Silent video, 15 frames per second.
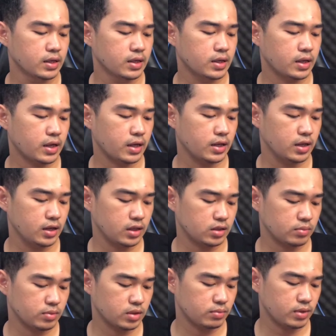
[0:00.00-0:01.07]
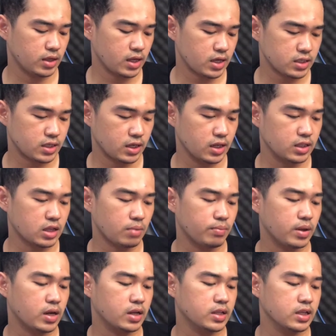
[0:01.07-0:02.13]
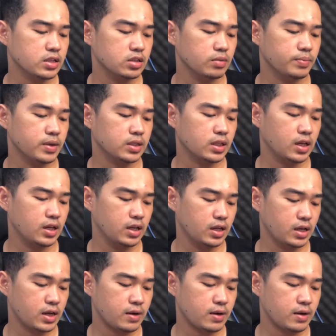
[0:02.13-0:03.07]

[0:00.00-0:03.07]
Nah ini dia teman-teman ya, jadi tampilannya seperti ini